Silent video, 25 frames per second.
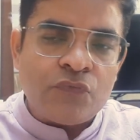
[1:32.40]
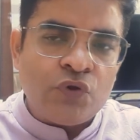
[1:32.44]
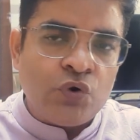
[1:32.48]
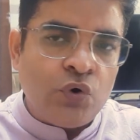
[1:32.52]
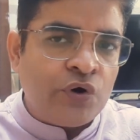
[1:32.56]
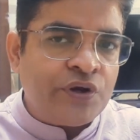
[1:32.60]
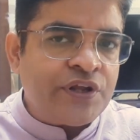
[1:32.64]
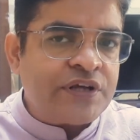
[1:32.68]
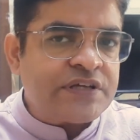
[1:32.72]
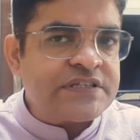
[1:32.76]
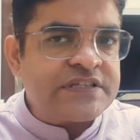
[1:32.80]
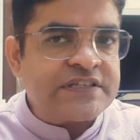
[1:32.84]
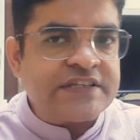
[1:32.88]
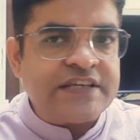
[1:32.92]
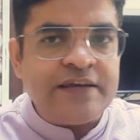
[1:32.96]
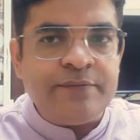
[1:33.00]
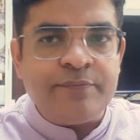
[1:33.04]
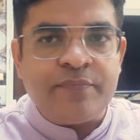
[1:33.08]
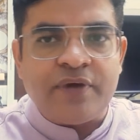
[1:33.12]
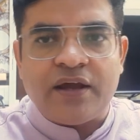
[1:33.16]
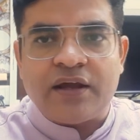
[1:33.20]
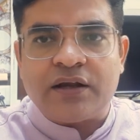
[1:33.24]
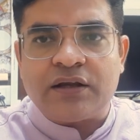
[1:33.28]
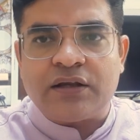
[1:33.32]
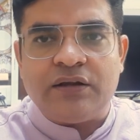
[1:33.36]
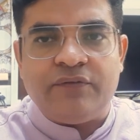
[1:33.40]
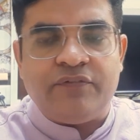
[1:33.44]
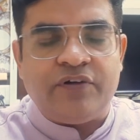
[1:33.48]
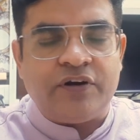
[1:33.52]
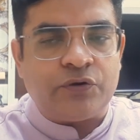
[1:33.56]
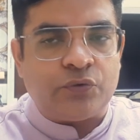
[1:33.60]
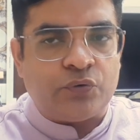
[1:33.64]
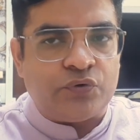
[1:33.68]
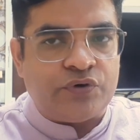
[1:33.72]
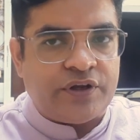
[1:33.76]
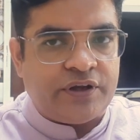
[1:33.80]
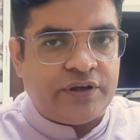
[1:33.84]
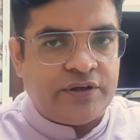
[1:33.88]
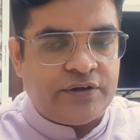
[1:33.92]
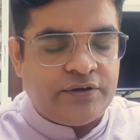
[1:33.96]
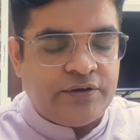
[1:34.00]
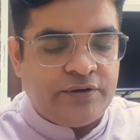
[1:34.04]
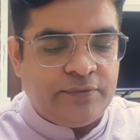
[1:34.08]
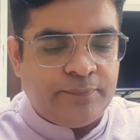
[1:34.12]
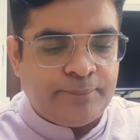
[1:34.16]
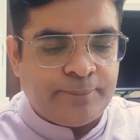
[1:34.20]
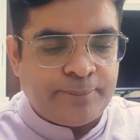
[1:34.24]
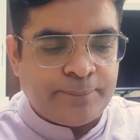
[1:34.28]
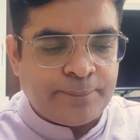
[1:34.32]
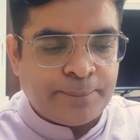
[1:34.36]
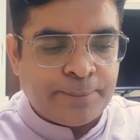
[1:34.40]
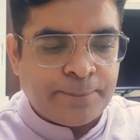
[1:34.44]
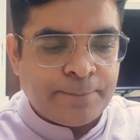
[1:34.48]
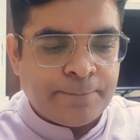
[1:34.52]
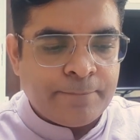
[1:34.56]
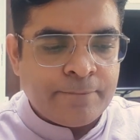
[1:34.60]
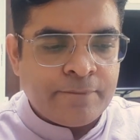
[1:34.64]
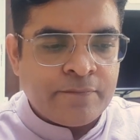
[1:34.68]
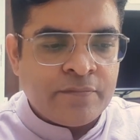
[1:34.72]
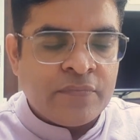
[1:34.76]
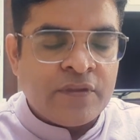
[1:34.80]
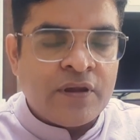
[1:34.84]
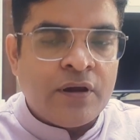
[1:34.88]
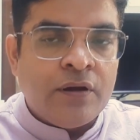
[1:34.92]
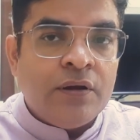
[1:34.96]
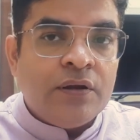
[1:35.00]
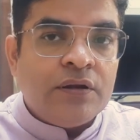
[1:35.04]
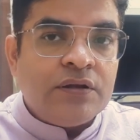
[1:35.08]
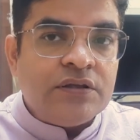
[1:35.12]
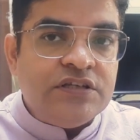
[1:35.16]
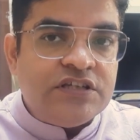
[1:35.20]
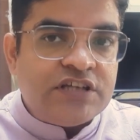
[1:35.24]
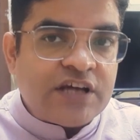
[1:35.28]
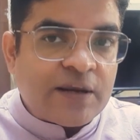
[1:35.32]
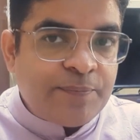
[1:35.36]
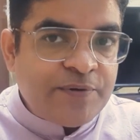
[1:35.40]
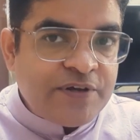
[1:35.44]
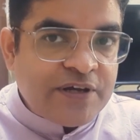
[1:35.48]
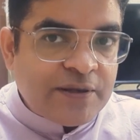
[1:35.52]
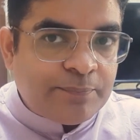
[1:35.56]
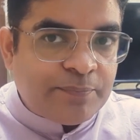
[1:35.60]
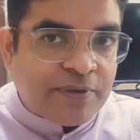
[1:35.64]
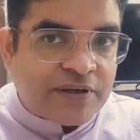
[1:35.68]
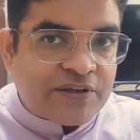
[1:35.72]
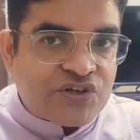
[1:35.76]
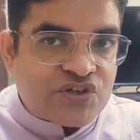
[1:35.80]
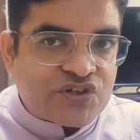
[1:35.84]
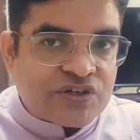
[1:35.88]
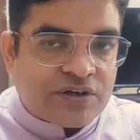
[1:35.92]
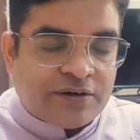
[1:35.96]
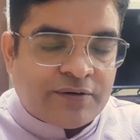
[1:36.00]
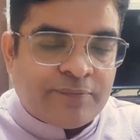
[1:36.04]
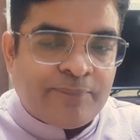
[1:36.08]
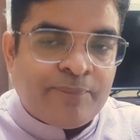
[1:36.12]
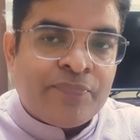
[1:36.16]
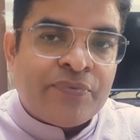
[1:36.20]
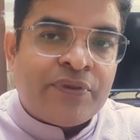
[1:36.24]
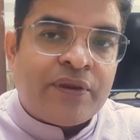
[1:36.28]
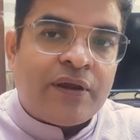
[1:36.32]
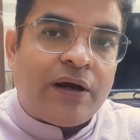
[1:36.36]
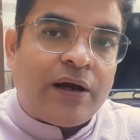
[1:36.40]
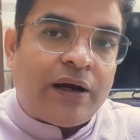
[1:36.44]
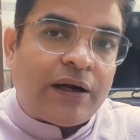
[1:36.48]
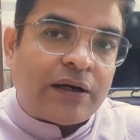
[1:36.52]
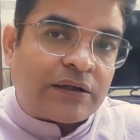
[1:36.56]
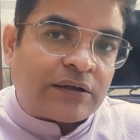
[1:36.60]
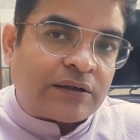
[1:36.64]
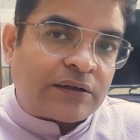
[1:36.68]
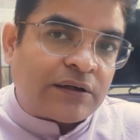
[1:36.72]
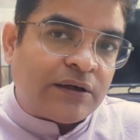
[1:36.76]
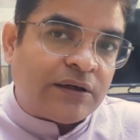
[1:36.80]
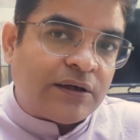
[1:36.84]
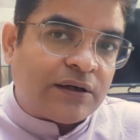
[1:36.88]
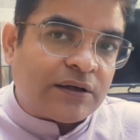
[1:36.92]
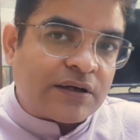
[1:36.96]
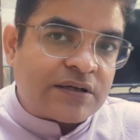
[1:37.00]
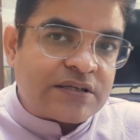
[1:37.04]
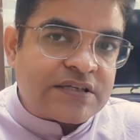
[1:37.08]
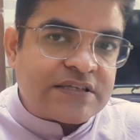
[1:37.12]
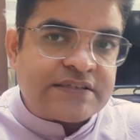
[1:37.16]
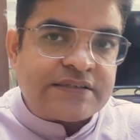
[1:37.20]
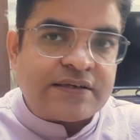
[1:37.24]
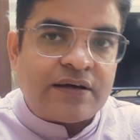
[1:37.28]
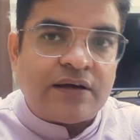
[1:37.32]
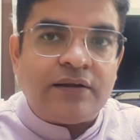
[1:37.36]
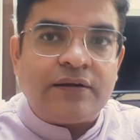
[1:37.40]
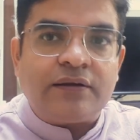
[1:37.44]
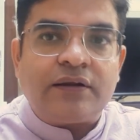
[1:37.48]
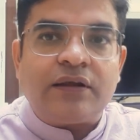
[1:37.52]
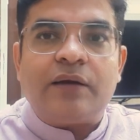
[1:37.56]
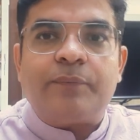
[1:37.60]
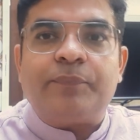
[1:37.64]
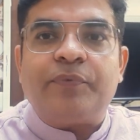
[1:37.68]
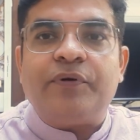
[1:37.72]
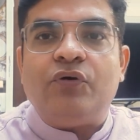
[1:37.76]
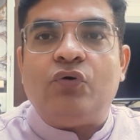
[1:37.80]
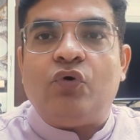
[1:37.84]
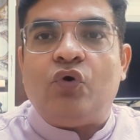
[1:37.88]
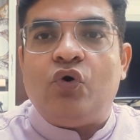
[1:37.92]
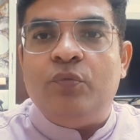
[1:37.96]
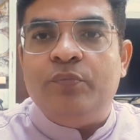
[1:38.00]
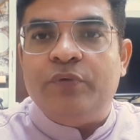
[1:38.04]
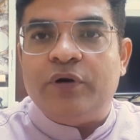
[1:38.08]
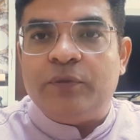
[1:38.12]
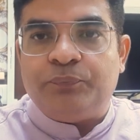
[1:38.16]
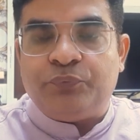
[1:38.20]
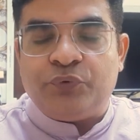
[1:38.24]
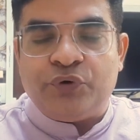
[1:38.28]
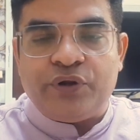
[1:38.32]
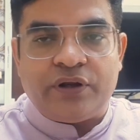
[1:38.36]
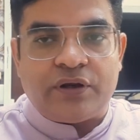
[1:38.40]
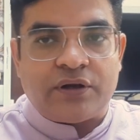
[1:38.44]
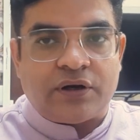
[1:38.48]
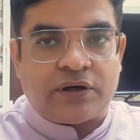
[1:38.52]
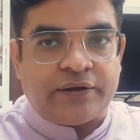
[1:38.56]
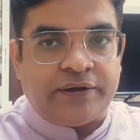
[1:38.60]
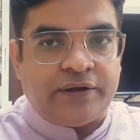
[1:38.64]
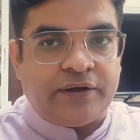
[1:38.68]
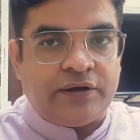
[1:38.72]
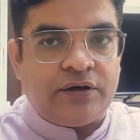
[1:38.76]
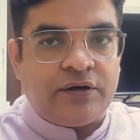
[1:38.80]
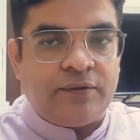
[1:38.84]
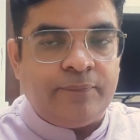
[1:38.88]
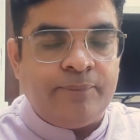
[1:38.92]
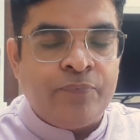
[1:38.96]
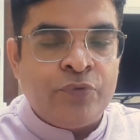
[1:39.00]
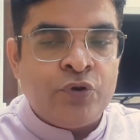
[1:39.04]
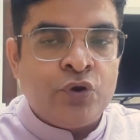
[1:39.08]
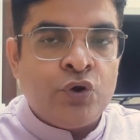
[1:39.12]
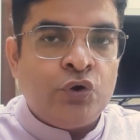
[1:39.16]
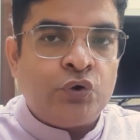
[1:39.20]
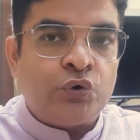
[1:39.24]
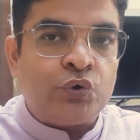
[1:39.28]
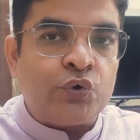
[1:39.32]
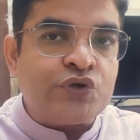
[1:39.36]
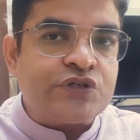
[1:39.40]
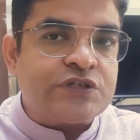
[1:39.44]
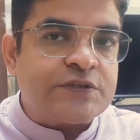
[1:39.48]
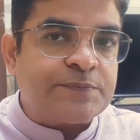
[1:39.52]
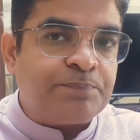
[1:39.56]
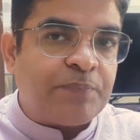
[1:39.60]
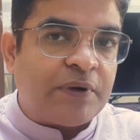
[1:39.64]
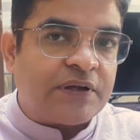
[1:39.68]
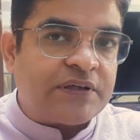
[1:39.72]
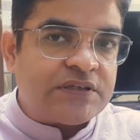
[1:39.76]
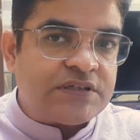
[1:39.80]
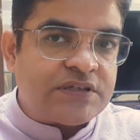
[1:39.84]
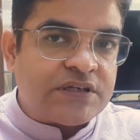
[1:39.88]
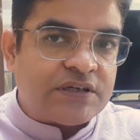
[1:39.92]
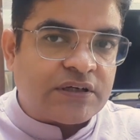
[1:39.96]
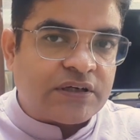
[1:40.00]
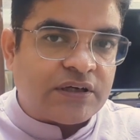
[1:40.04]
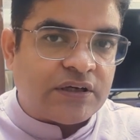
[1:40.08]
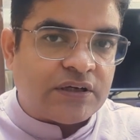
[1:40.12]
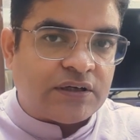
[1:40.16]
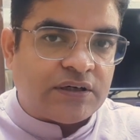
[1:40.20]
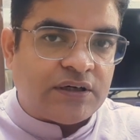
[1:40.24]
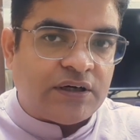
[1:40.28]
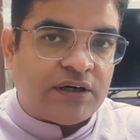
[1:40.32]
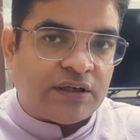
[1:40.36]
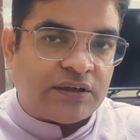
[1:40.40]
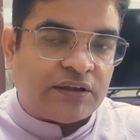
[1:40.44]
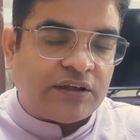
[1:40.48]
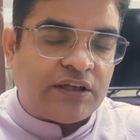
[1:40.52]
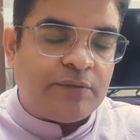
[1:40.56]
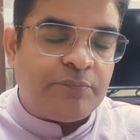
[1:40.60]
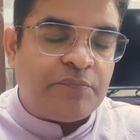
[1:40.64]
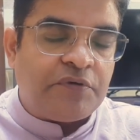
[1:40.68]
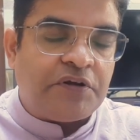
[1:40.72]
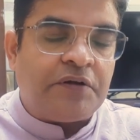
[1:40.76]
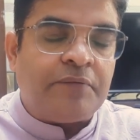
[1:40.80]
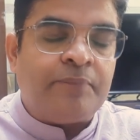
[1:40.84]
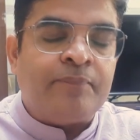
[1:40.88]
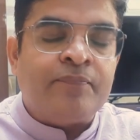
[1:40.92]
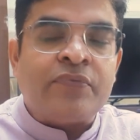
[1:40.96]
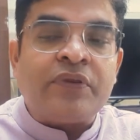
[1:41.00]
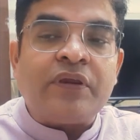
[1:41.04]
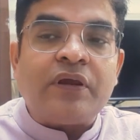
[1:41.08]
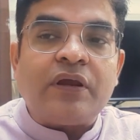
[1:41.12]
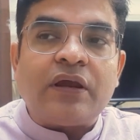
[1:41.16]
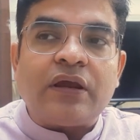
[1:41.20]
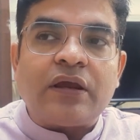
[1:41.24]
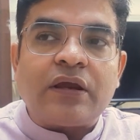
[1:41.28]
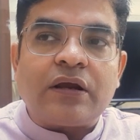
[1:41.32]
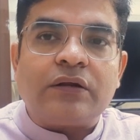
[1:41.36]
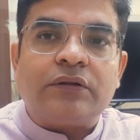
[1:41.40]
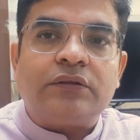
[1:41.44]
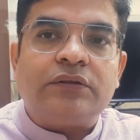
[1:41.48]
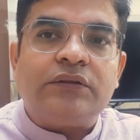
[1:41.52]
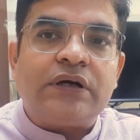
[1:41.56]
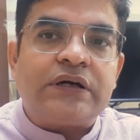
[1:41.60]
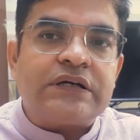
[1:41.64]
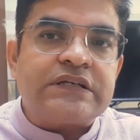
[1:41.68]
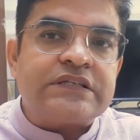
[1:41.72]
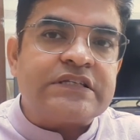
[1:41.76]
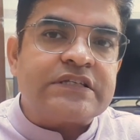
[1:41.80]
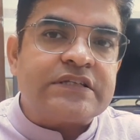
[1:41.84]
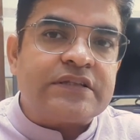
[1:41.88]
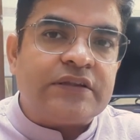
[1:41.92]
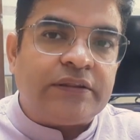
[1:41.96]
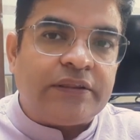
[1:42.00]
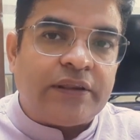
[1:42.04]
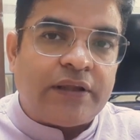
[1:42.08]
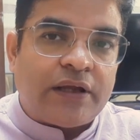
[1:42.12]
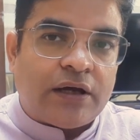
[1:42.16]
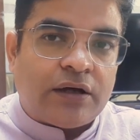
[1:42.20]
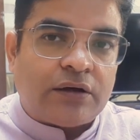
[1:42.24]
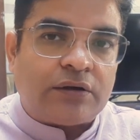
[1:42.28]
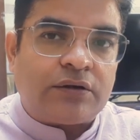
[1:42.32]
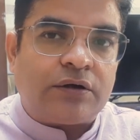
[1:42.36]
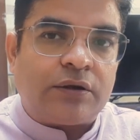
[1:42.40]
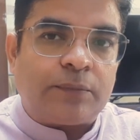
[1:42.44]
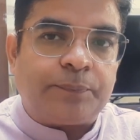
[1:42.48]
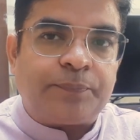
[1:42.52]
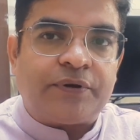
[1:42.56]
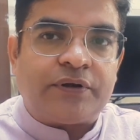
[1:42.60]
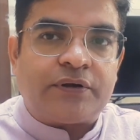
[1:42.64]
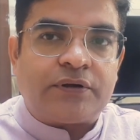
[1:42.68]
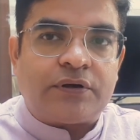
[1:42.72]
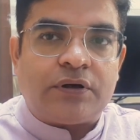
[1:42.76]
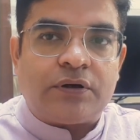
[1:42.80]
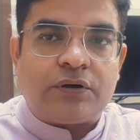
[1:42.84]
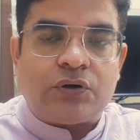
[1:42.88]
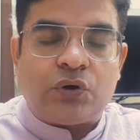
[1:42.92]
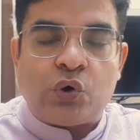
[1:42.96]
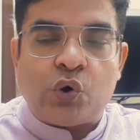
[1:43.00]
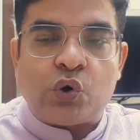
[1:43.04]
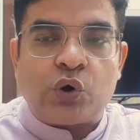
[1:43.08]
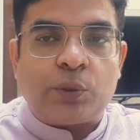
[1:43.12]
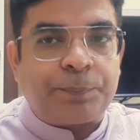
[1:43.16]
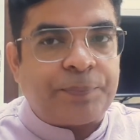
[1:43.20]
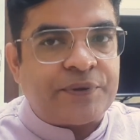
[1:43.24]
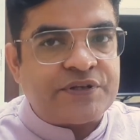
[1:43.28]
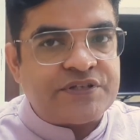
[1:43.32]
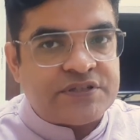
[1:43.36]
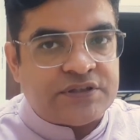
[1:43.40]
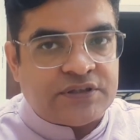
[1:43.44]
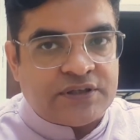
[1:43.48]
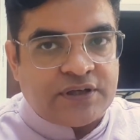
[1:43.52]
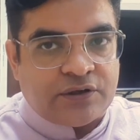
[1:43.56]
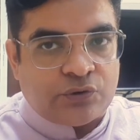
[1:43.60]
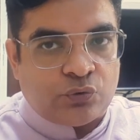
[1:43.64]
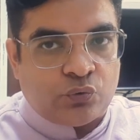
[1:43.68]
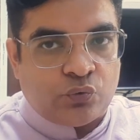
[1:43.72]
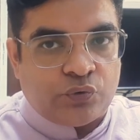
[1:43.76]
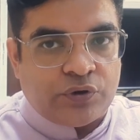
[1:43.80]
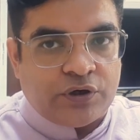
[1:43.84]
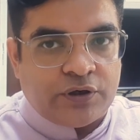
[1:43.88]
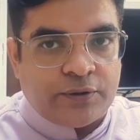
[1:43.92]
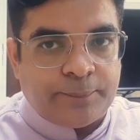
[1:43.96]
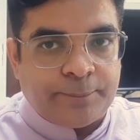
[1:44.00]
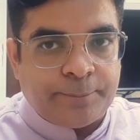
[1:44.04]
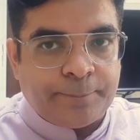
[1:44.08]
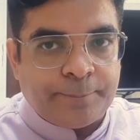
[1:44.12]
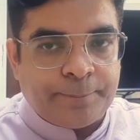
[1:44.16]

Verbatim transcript: और यह स्कीम एक्टिवेट हो जाएगी जब यह बच्चा 18 साल की अपनी उम्र पूरी कर लेगा तो इस बच्चे के खाते में एक 10 लाख रुपए का कॉर्पस तैयार होगा